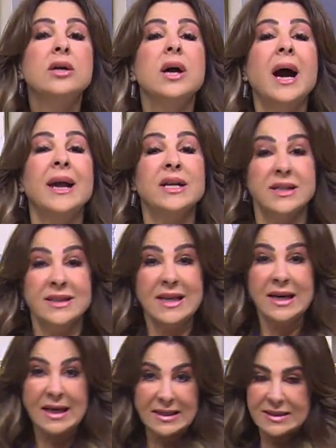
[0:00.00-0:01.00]
على
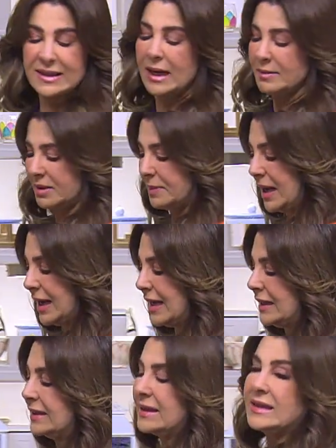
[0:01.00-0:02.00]
ازاي هنستعمل بقى
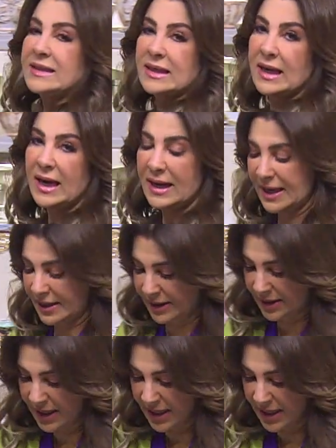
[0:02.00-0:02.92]
الكيس الحراري